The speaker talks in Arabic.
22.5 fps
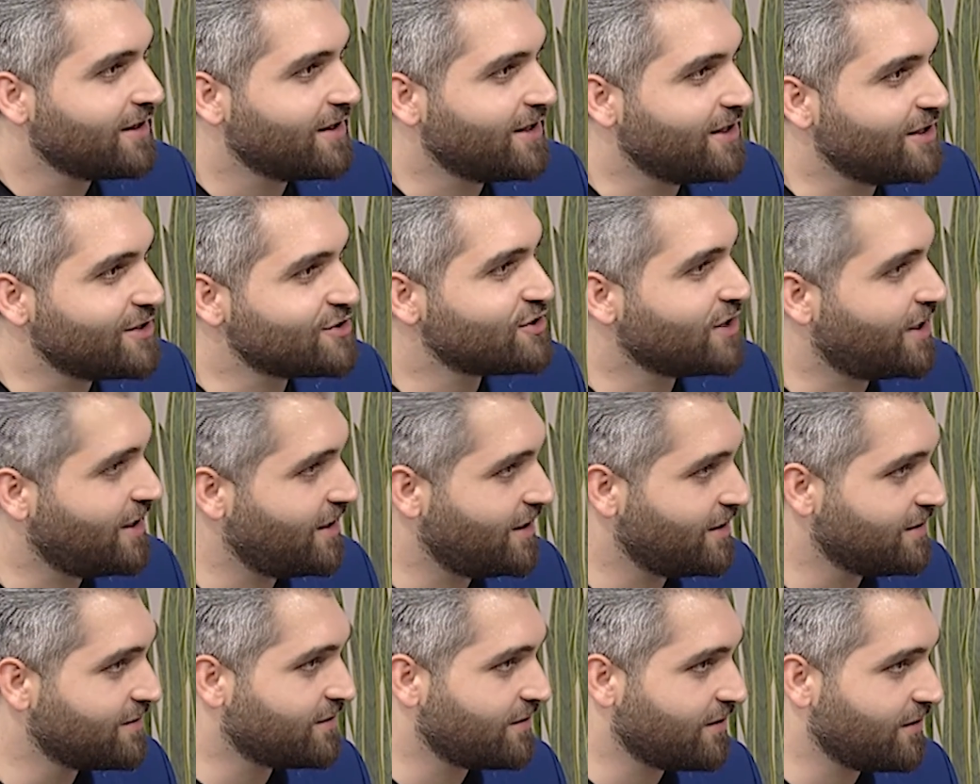الاشياء اللي
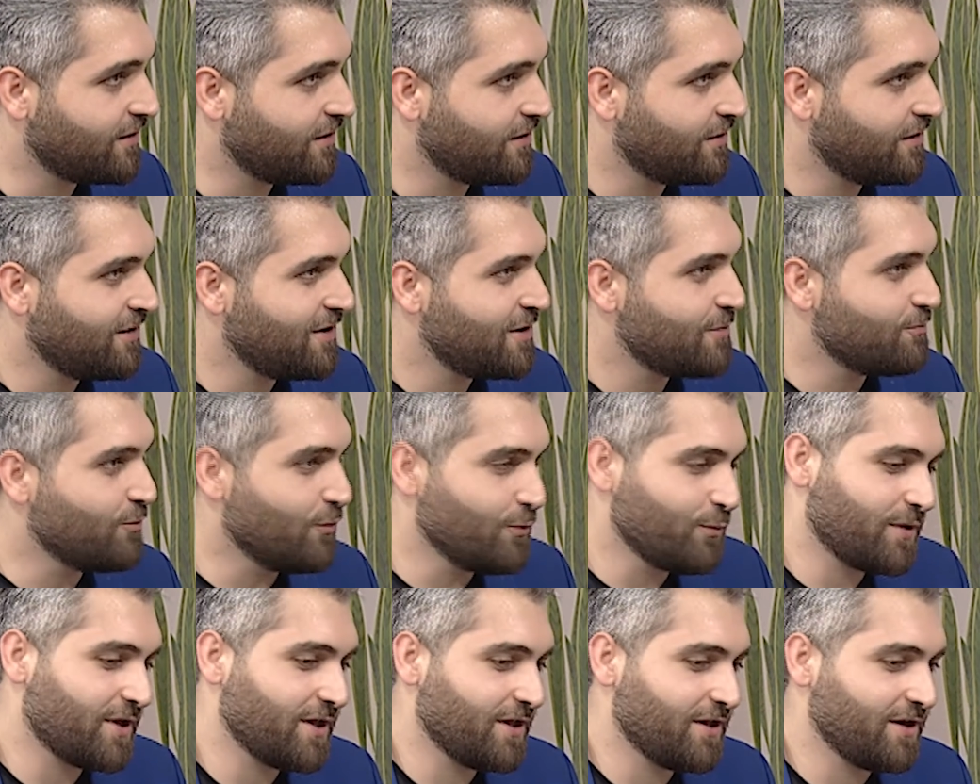انت
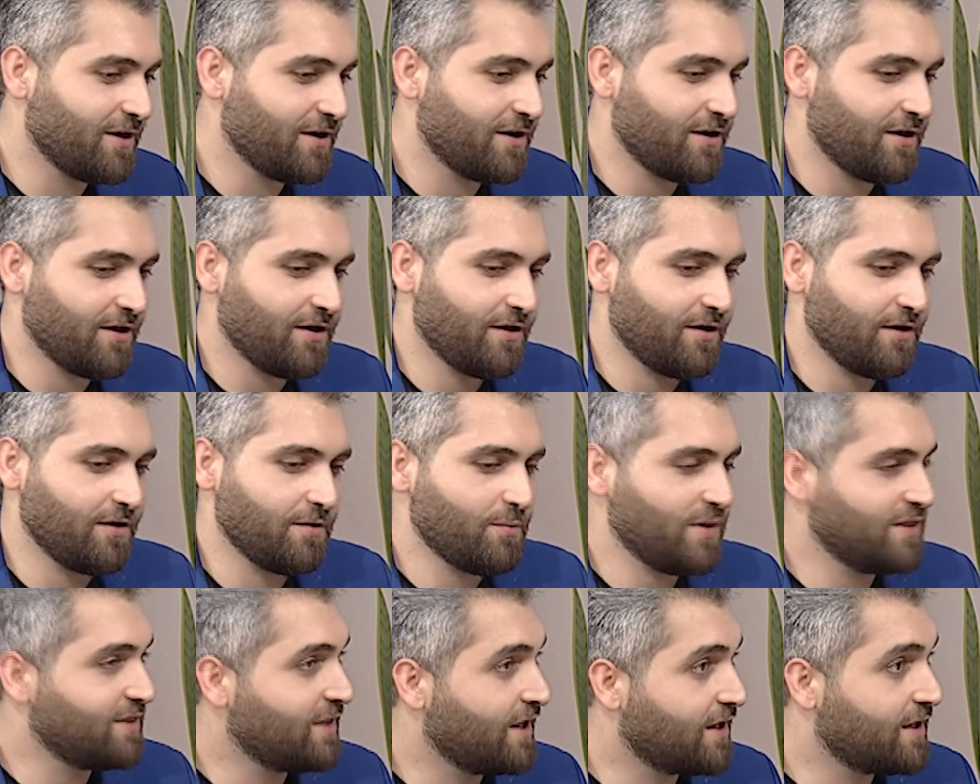ممكن آه،
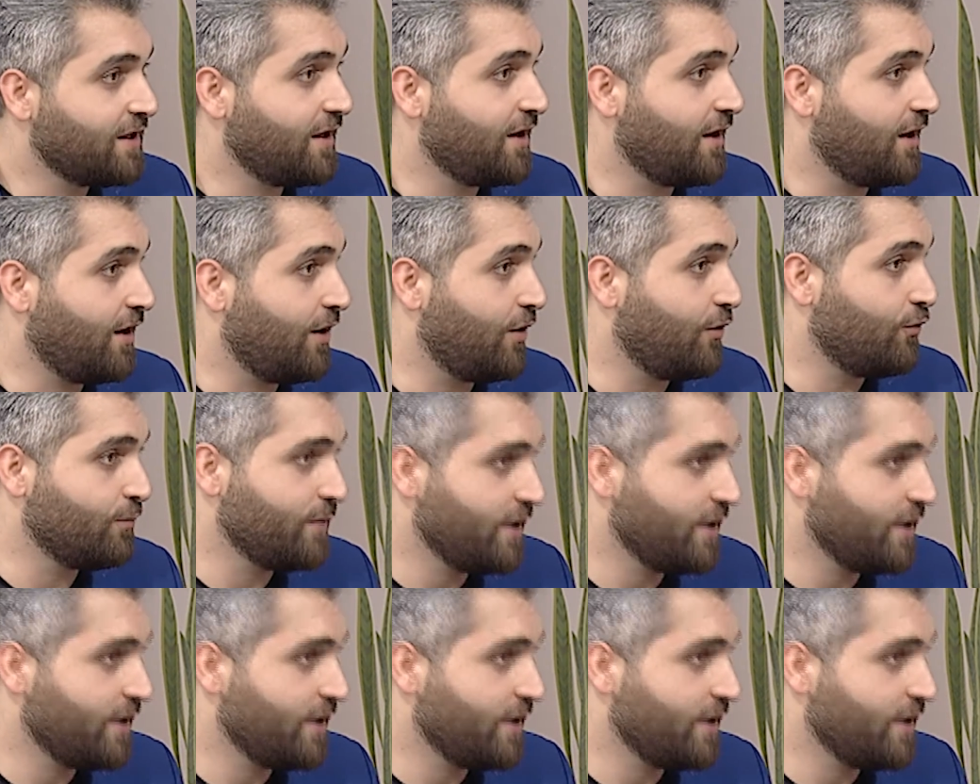بدك اياها او